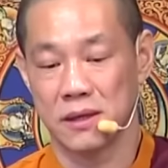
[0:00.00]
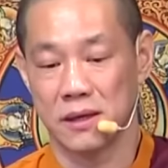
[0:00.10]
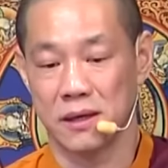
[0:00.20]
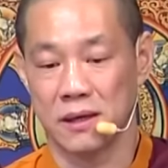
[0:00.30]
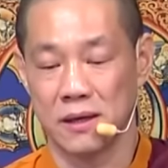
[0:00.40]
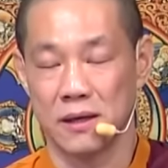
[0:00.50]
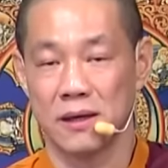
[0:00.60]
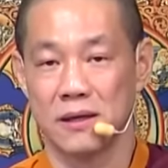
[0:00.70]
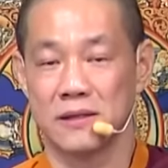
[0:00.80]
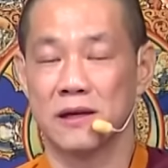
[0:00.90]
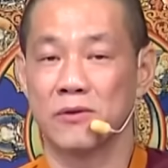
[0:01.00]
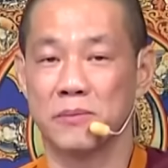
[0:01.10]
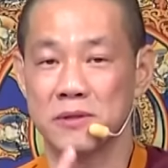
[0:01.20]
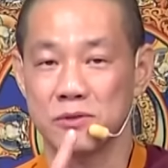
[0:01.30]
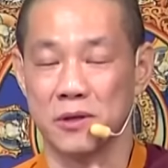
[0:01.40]
那忏悔
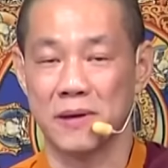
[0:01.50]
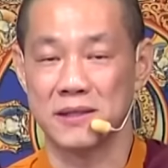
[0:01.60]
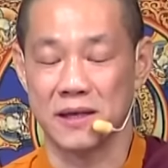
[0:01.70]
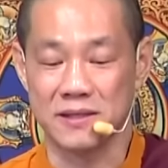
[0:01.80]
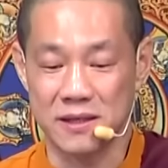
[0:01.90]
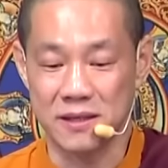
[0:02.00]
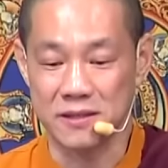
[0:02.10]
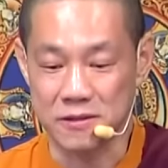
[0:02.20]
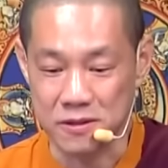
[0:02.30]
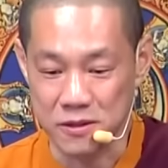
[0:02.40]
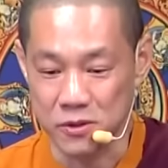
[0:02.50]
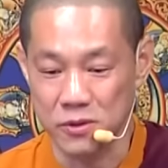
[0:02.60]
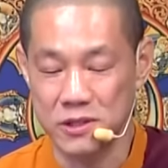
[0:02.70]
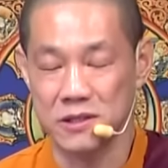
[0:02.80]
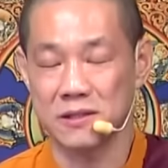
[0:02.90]
不是嘴巴讲，真的是
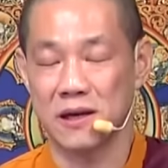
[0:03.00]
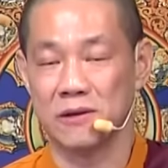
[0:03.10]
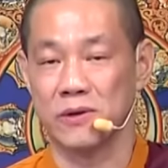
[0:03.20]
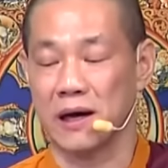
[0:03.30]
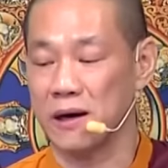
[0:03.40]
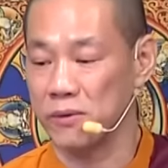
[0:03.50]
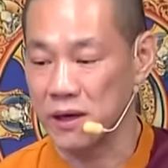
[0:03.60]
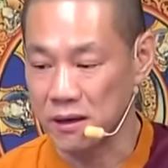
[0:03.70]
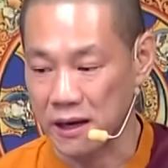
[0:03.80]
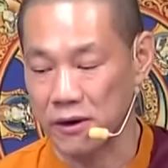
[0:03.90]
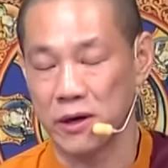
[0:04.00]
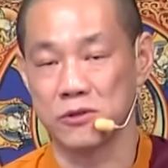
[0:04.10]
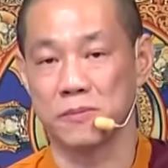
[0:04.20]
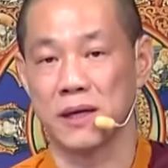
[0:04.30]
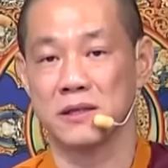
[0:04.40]
由心忏悔啊！我要赶快
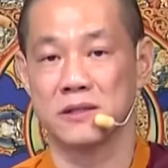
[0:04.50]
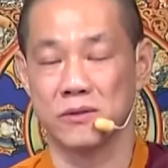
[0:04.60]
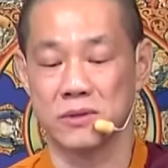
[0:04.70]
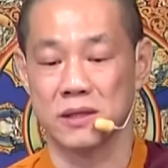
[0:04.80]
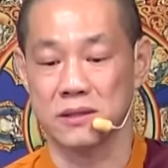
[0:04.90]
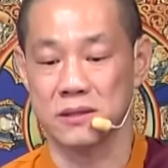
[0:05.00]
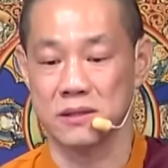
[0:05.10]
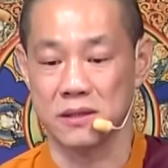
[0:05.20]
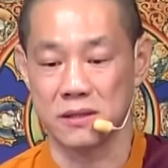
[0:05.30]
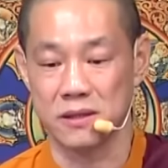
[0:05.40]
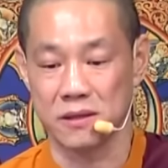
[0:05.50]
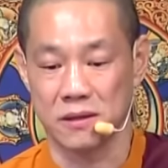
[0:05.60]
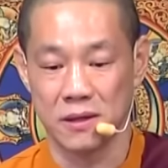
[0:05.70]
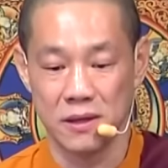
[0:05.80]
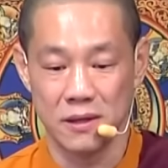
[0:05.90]
去把它修正自己的这种
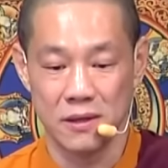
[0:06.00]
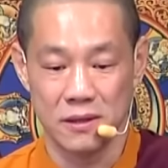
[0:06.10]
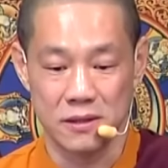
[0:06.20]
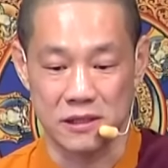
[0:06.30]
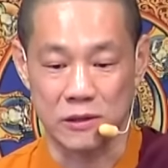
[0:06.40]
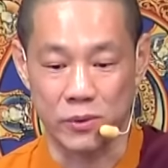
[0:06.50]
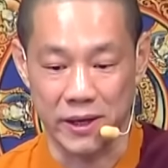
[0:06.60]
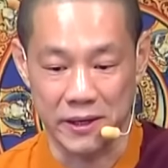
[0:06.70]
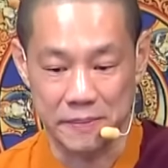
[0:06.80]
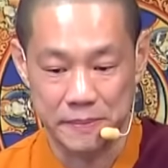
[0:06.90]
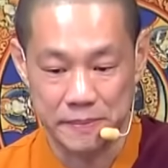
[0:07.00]
行为。